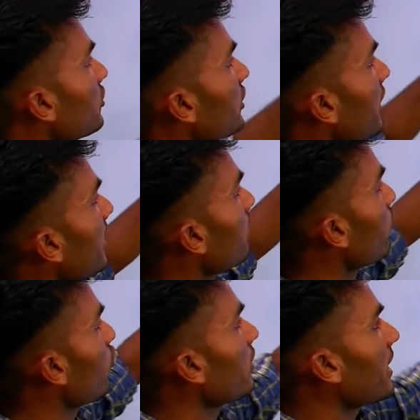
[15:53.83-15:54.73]
तीन
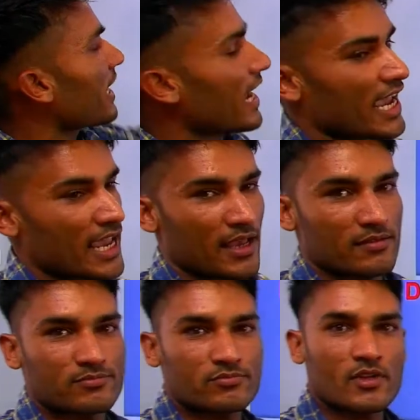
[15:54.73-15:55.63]
मूल रंग है
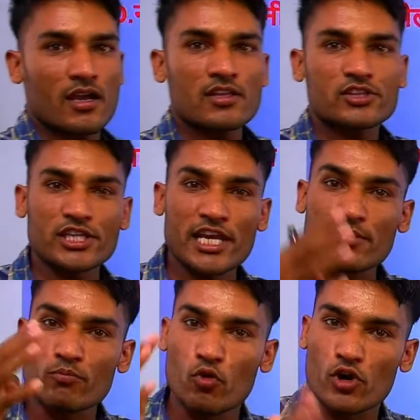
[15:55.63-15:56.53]
तीन
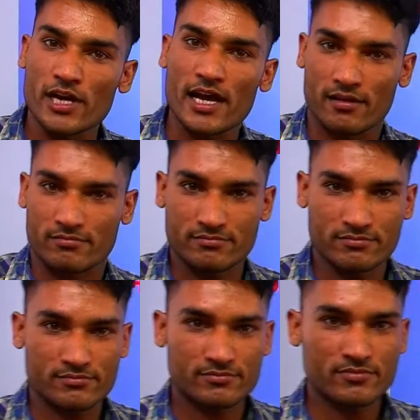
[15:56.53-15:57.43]
मूल रंग
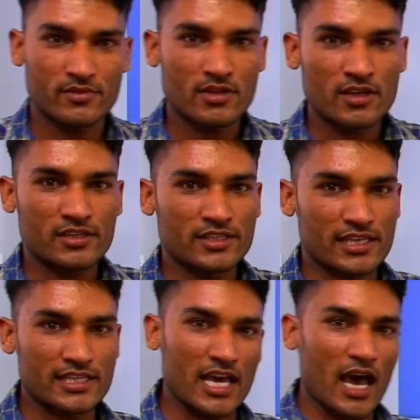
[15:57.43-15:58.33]

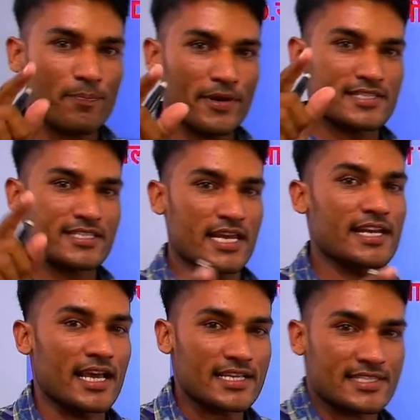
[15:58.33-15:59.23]
यदि आपने सही
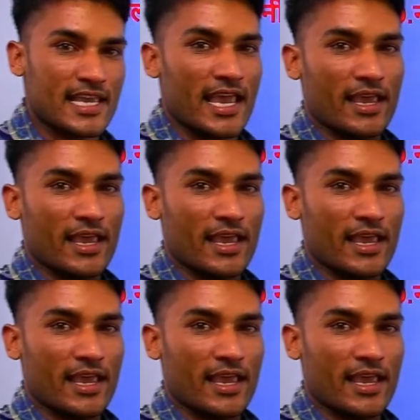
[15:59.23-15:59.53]
ढंग से